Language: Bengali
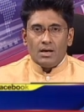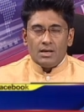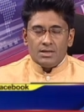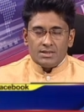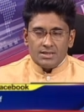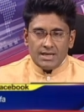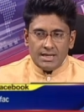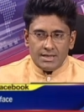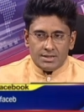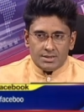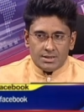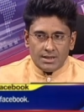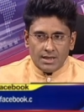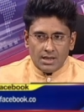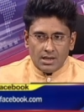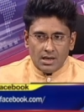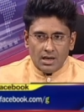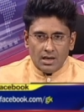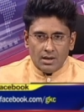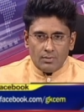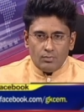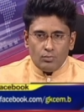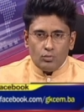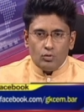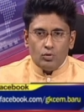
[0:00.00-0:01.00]
সেই
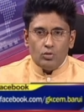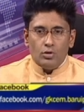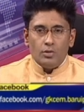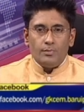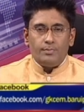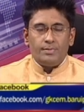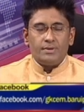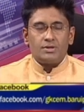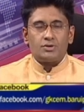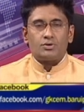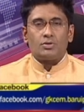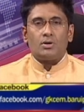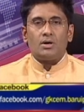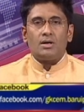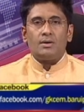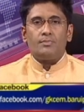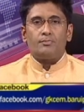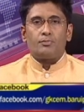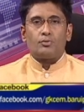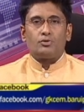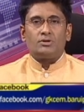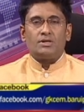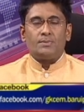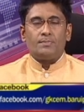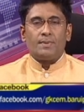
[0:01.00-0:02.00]
শিক্ষার মূল বিষয়
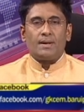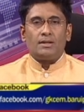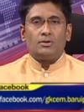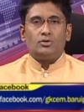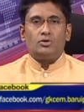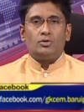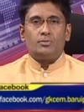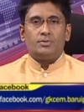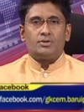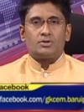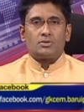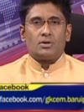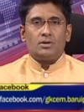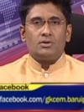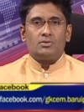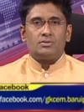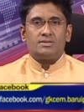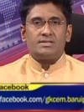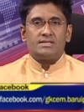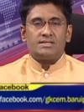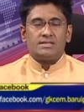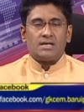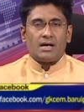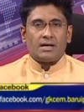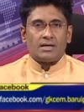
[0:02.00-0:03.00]
প্রতিপাদ্য বিষয়
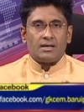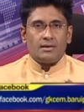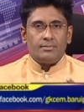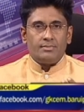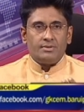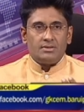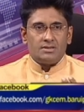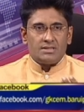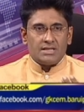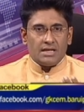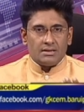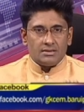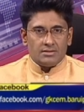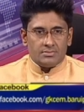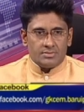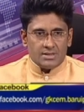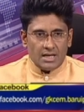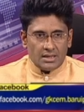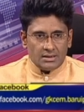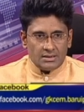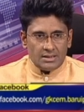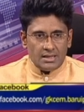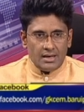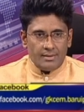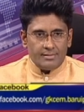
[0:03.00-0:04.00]
হচ্ছে যাকে আমি
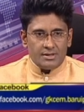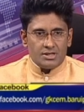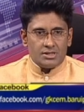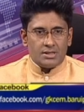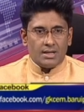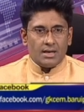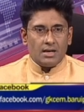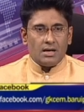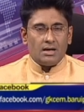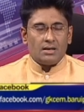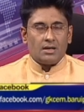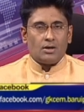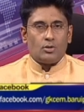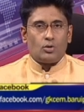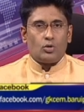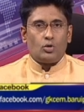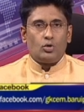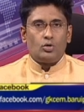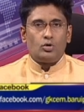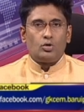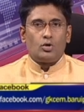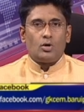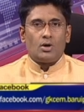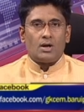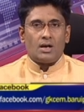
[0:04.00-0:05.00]
যাতে আমি শিক্ষাটা
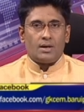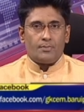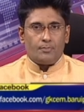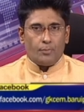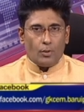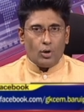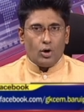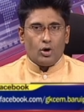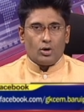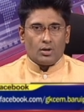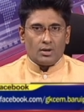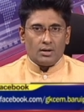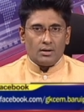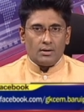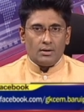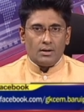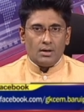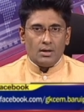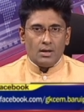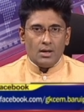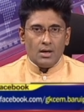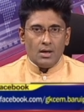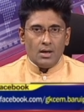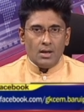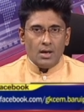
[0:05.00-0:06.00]
গ্রহণ করার পর
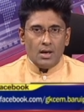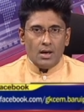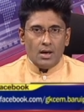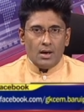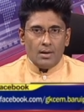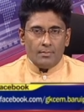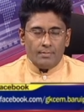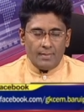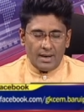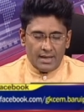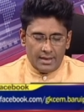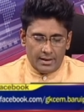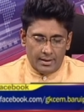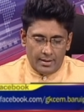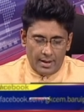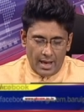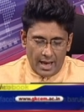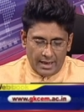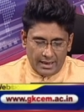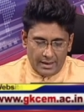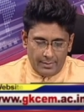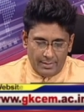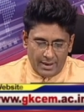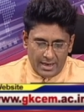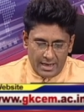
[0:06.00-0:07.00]
মানে
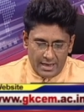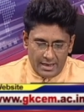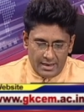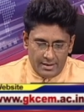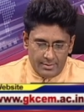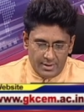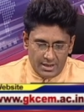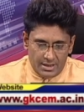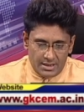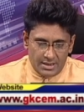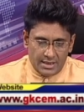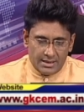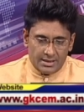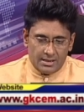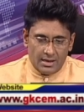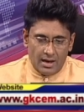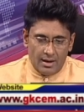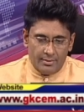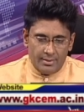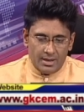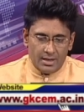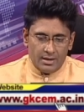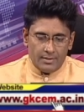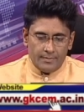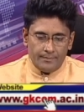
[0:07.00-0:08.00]
একেবারে ইমিডিয়েট
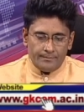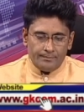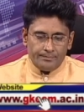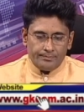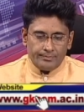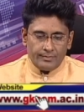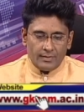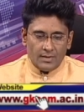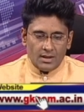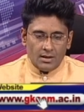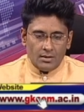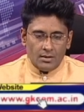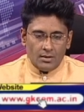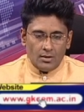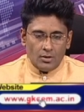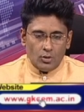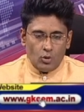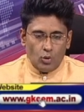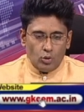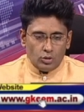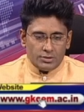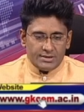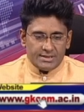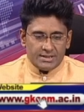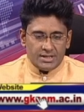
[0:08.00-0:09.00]
আমার
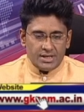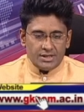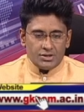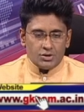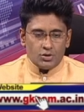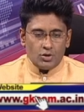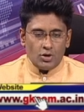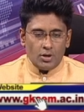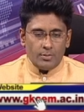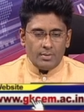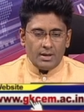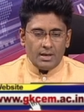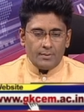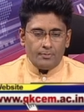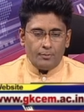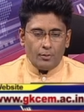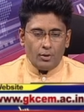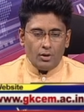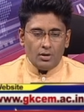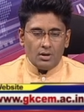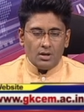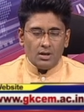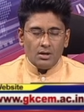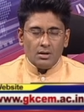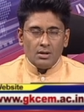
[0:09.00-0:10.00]
কোর্স শেষ করবার
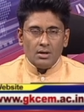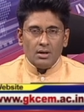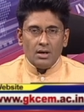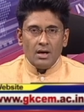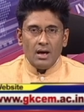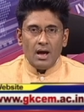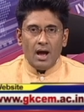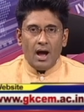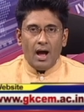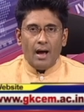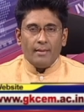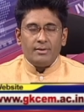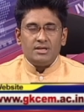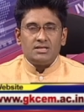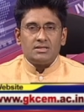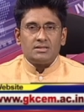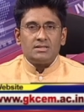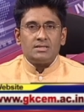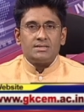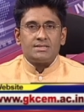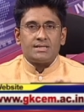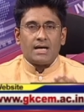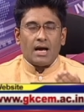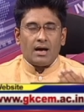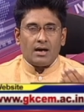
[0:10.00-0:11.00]
পর আমি যাতে
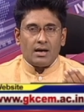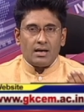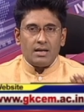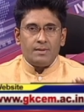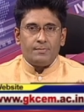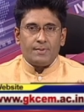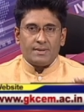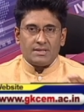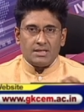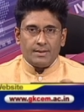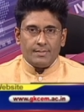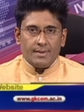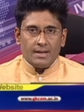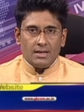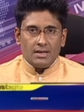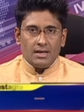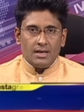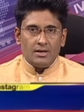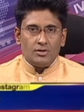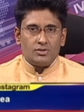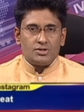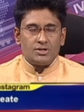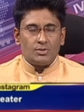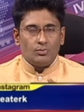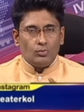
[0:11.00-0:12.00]
চাকরি পেতে পারি
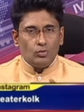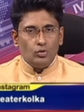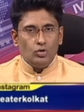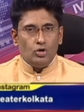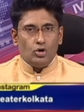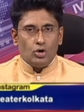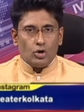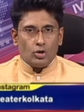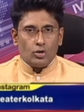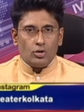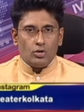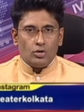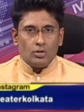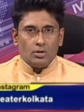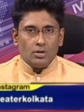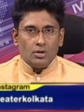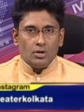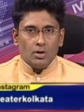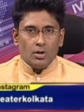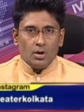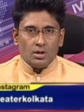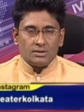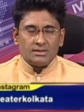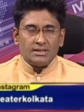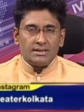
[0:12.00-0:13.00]
এই হচ্ছে মূল লক্ষ্য
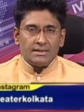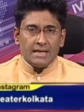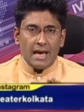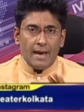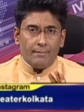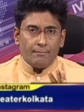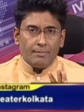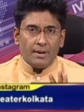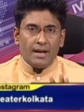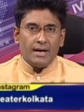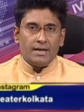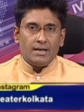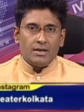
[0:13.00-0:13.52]
অর্থাৎ অ্যাপ্লাইড